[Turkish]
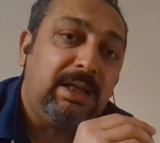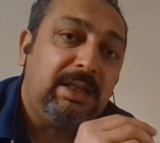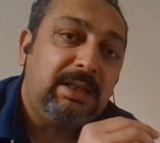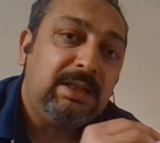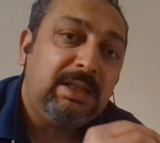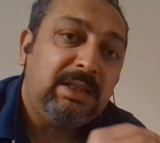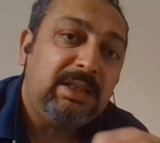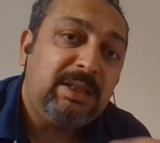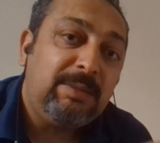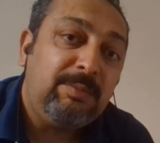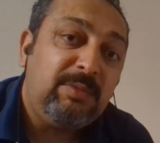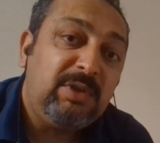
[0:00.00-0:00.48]

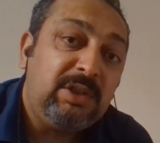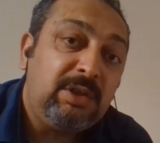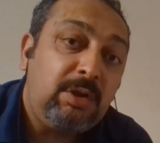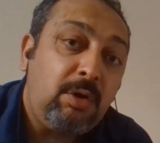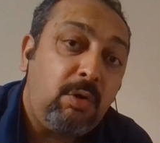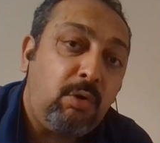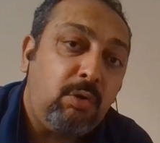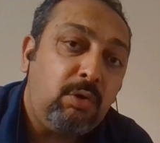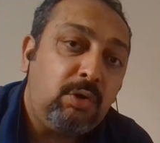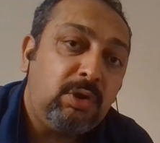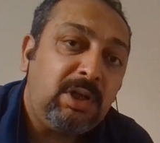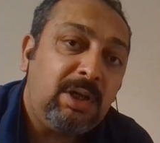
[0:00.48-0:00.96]
ligimizde
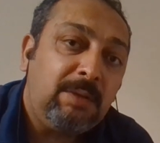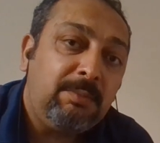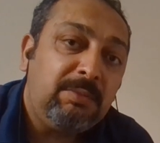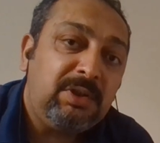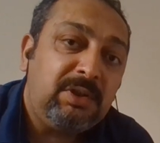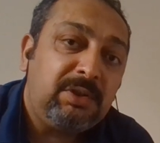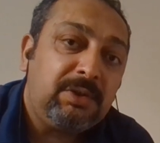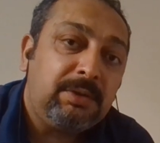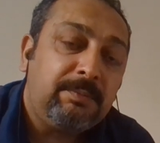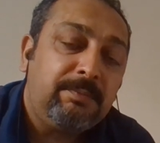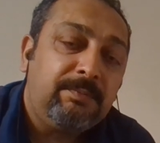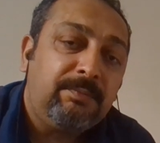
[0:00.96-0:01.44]

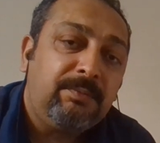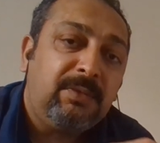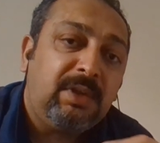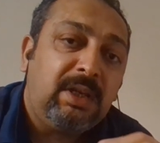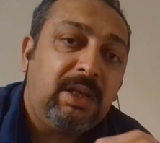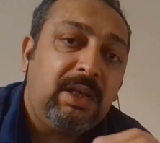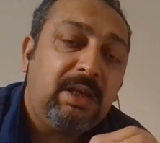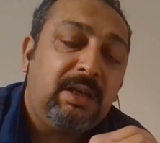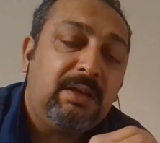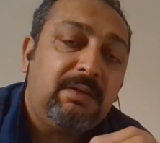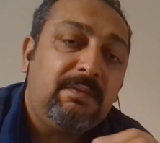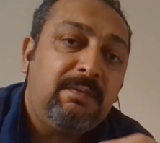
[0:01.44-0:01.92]
oynamış
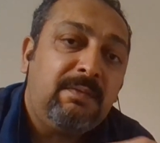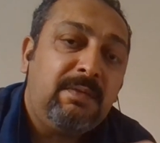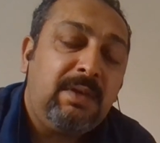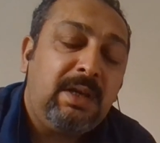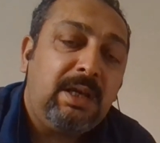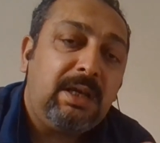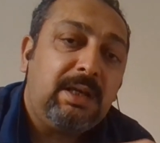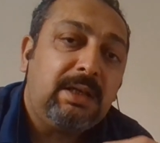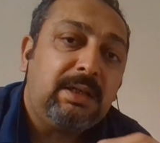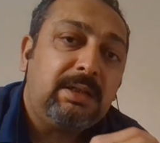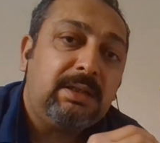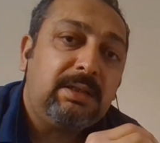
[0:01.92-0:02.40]

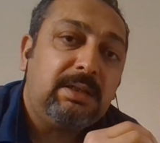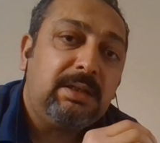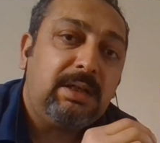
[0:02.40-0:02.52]
ve